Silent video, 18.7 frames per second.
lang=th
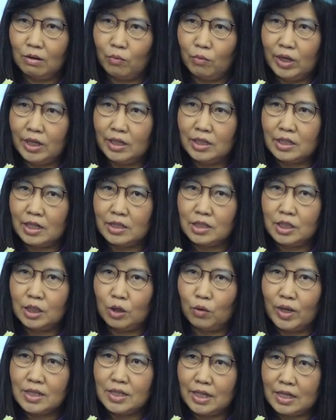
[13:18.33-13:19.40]
วันนี้ดิฉันเชื่อ
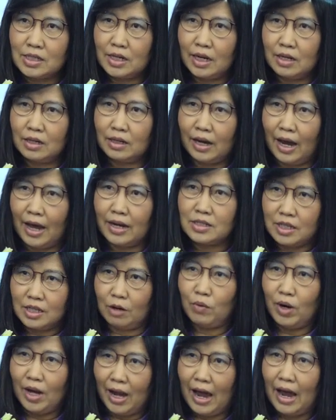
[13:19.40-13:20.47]
ว่าเซสชันการเส
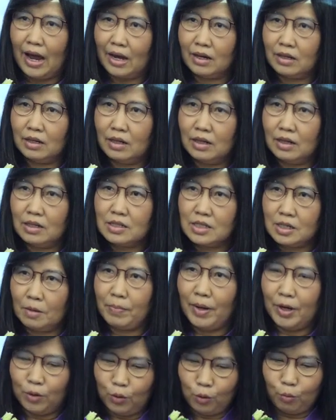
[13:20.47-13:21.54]
วนาจะ
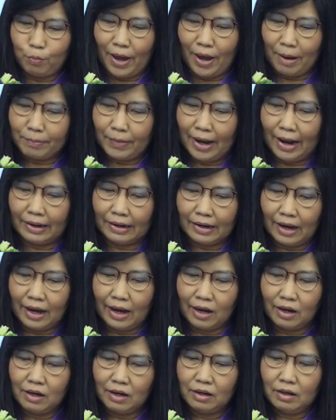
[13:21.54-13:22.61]
เป็นรูปแบบนั้นค่ะ
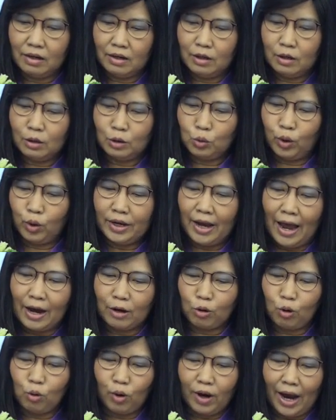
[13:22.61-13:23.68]
ตัวอย่าง
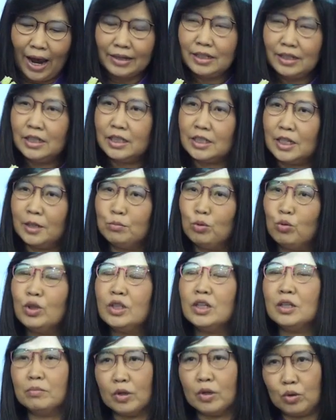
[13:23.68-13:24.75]
โครงการที่ดิฉันพูด
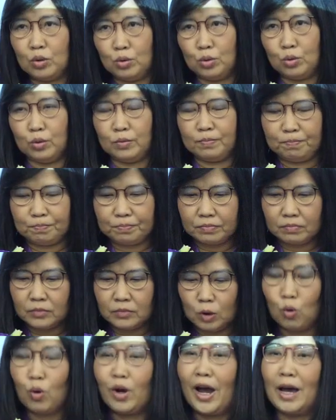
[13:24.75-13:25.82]
ถึงเมื่อครู่
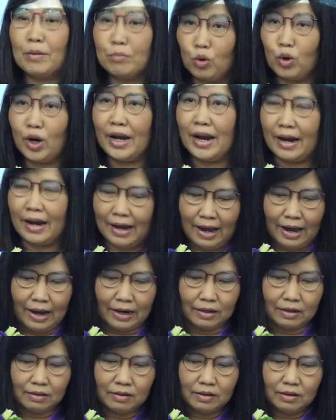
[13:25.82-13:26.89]
โครงการบูรณาการ
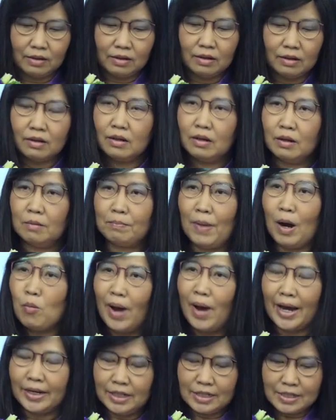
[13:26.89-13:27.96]
เป้าห
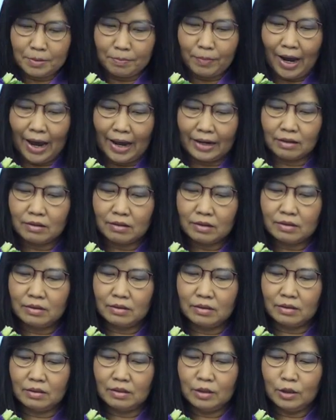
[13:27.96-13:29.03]
มายที่สำคัญก็คื
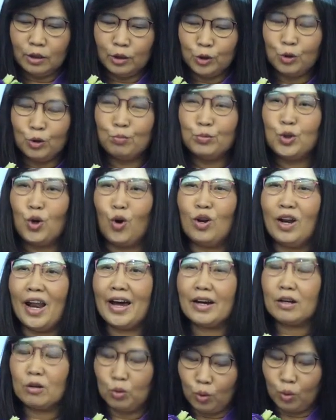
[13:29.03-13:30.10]
อชุมชนและ
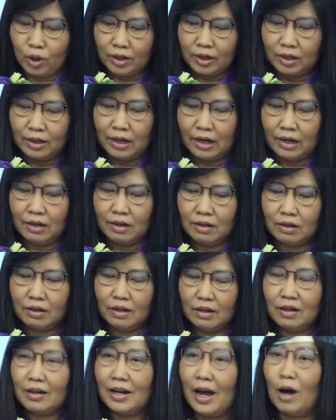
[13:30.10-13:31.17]
ครัวเรือน
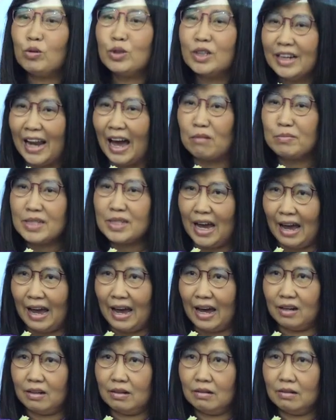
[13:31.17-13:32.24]
เข้าถึงน้ำสะอา
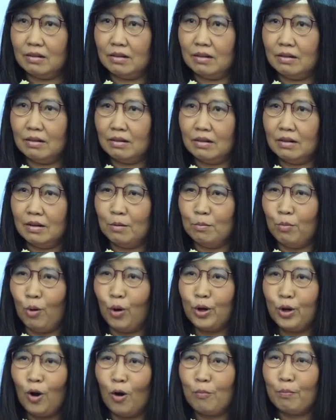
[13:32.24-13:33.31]
ดผ
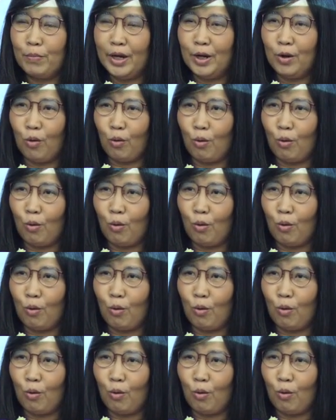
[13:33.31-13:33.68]
ลของปี